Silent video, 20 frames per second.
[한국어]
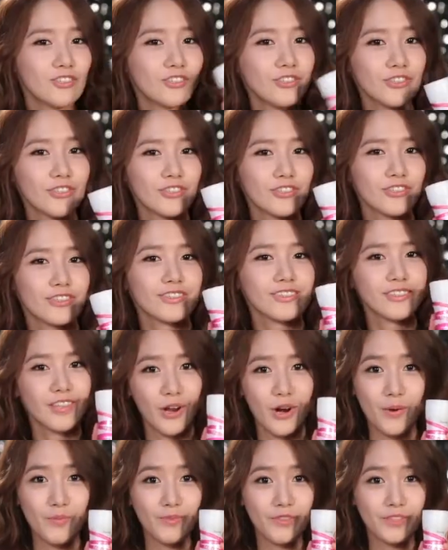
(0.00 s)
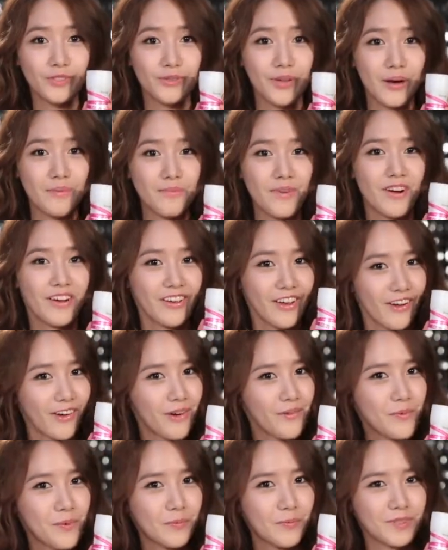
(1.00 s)
룩 여러분들도 한번
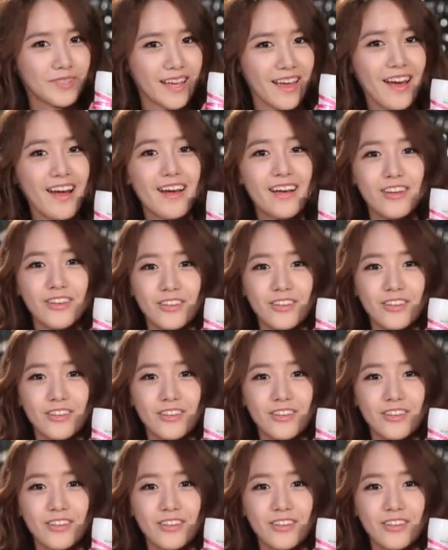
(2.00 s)
경험해보세요